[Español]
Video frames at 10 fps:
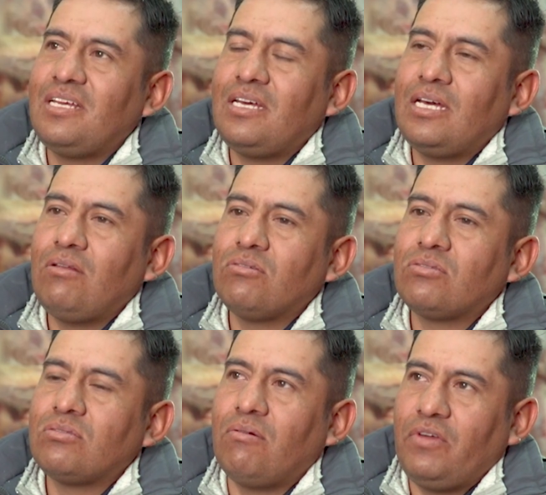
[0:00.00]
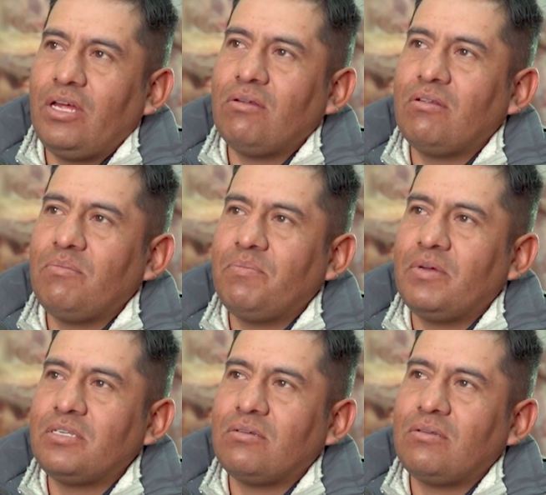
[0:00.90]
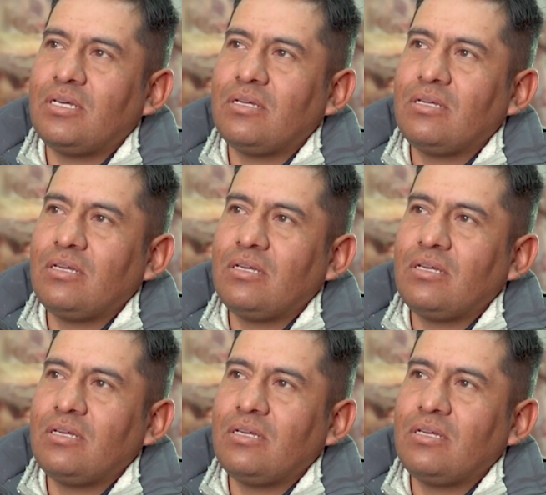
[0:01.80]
Y ellos confiaron en mi persona.